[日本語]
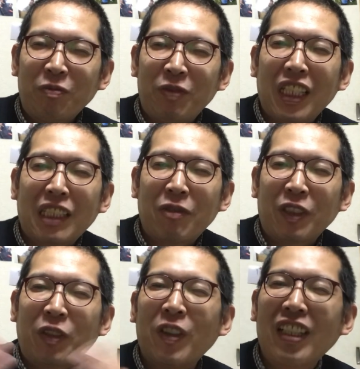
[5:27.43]
皆様
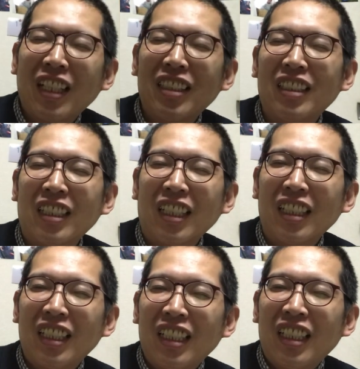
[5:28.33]
の応援があるから、
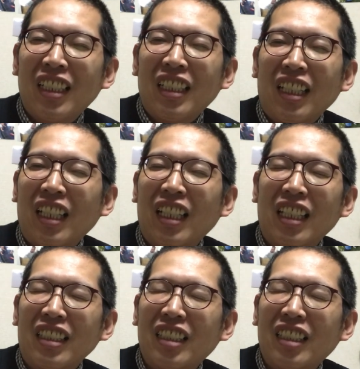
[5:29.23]
えー、